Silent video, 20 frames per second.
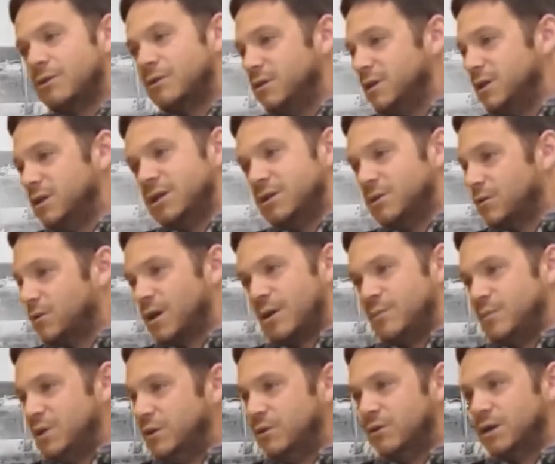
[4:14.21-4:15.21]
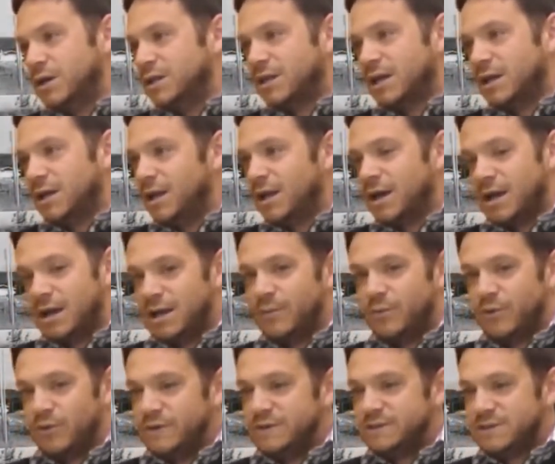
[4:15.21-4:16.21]
en los distintos caminos que están en la
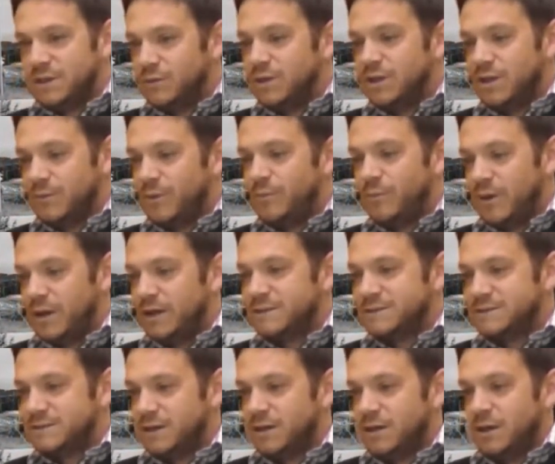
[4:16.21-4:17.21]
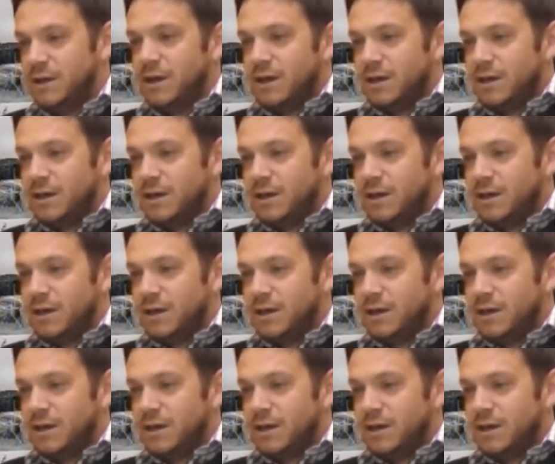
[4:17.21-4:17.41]
la Provincia Última Esperanza